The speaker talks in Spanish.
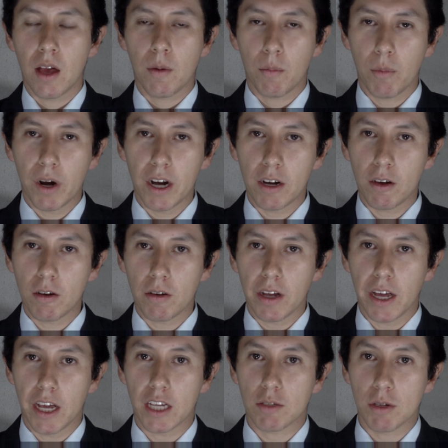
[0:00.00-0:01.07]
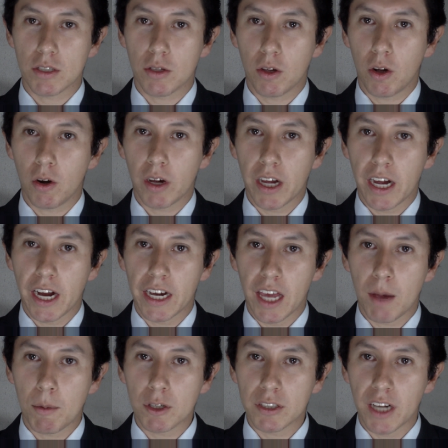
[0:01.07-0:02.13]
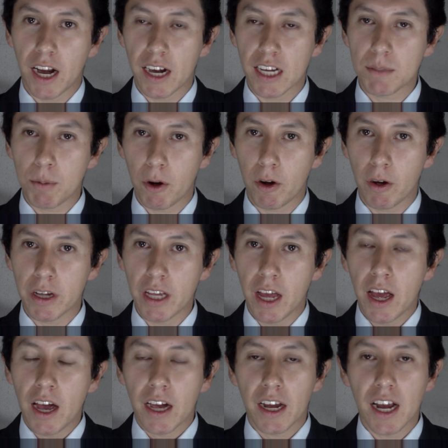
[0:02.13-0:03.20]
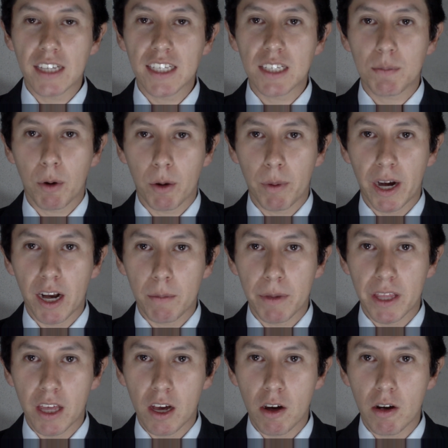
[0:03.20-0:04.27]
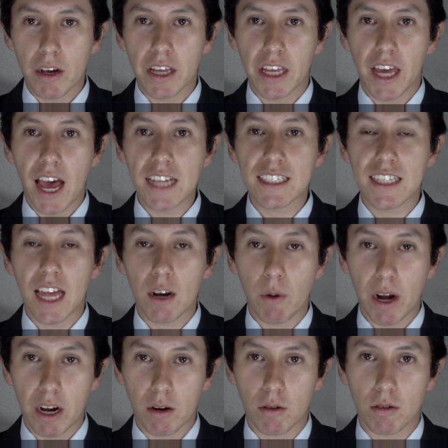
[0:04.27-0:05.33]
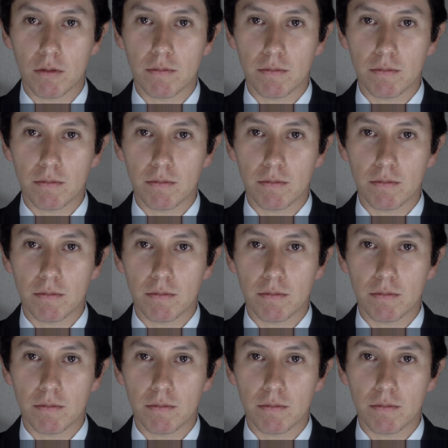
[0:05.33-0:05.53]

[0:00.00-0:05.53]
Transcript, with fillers: Bueno, eso es todo lo que quería mostrarles por hoy. Gracias por ver el video y hasta luego.